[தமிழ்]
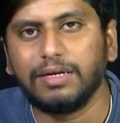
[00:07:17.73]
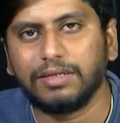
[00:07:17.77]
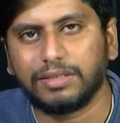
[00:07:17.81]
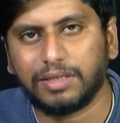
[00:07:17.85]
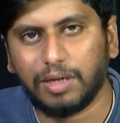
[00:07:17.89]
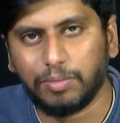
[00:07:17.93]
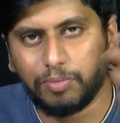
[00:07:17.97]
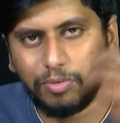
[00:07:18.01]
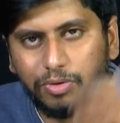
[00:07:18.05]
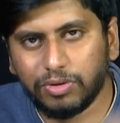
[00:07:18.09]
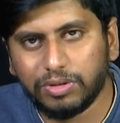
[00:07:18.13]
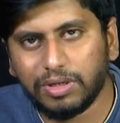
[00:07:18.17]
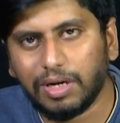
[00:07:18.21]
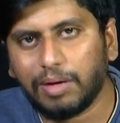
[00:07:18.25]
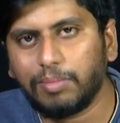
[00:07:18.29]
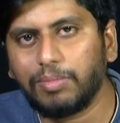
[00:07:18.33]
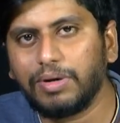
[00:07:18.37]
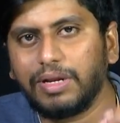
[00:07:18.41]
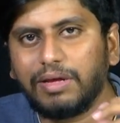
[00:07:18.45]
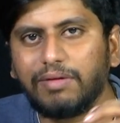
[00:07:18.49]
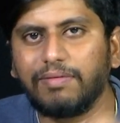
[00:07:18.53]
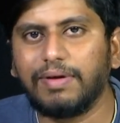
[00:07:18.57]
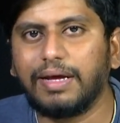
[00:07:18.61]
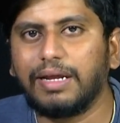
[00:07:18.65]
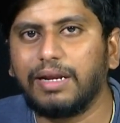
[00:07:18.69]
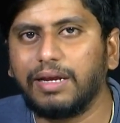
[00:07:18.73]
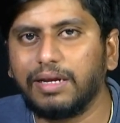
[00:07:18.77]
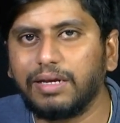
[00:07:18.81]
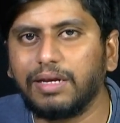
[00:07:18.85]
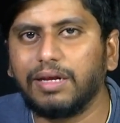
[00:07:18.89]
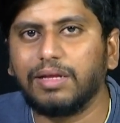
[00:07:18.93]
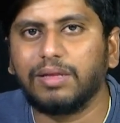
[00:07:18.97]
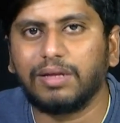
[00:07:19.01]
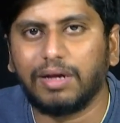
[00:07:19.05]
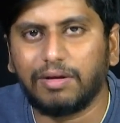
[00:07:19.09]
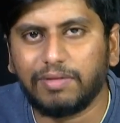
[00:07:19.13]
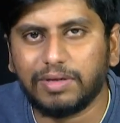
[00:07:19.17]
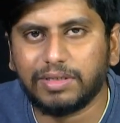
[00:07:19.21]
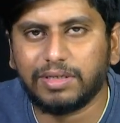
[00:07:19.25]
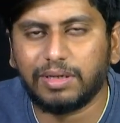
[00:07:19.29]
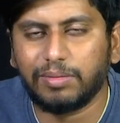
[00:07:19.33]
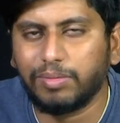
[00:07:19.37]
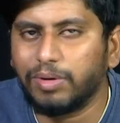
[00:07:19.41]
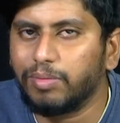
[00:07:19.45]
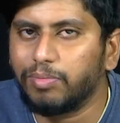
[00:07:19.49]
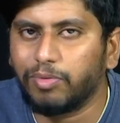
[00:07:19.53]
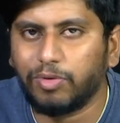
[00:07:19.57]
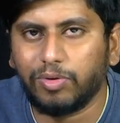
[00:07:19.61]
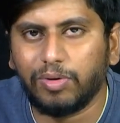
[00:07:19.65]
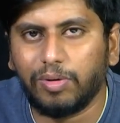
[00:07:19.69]
சப்போஸ் நம்மளே வேறு எங்கேயாவது
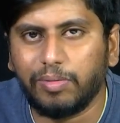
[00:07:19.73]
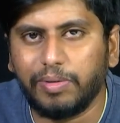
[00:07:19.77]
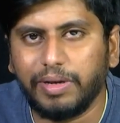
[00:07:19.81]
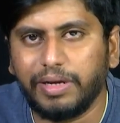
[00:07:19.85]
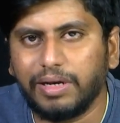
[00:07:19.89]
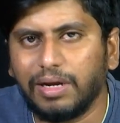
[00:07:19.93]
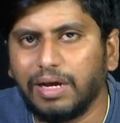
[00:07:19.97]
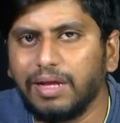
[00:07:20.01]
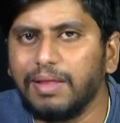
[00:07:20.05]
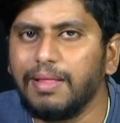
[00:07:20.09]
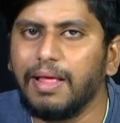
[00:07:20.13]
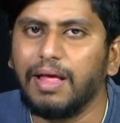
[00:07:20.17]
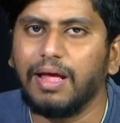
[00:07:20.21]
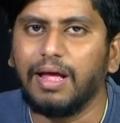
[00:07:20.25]
அவசரமாக போகிறோம் அப்படின்னா